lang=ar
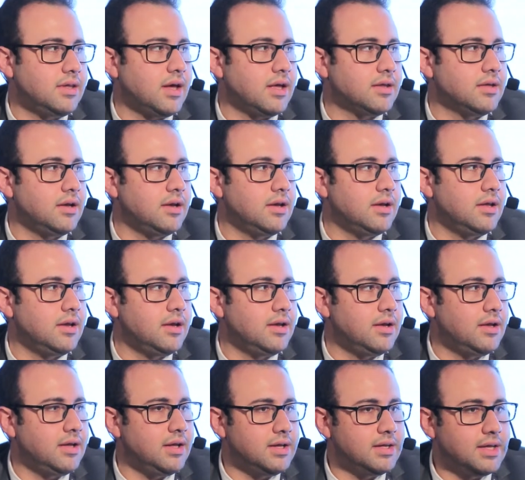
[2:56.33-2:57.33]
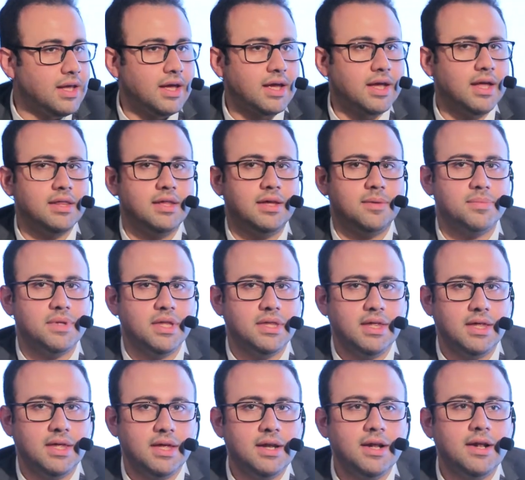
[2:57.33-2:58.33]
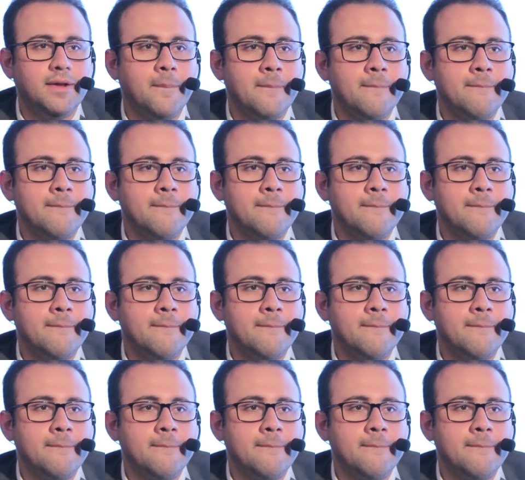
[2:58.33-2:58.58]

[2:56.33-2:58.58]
يعني النهجان يبتدي يقل